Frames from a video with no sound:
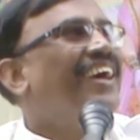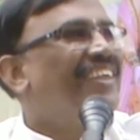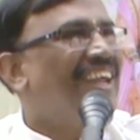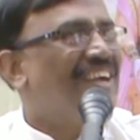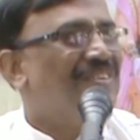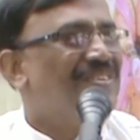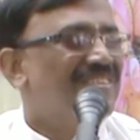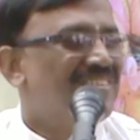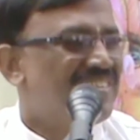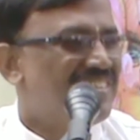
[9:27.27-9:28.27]
కదిలాడు
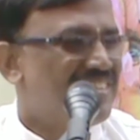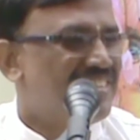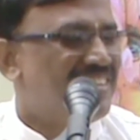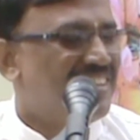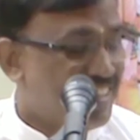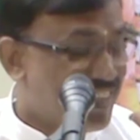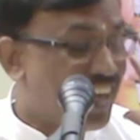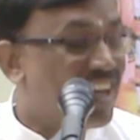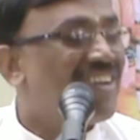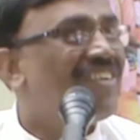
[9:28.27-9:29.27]

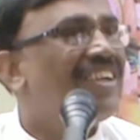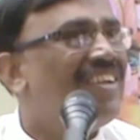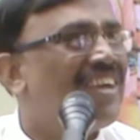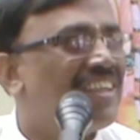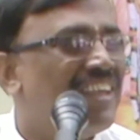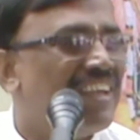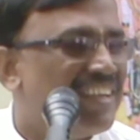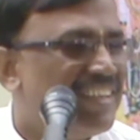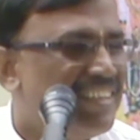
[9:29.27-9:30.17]
కళ్ళల్లో నీళ్ళు కదిలే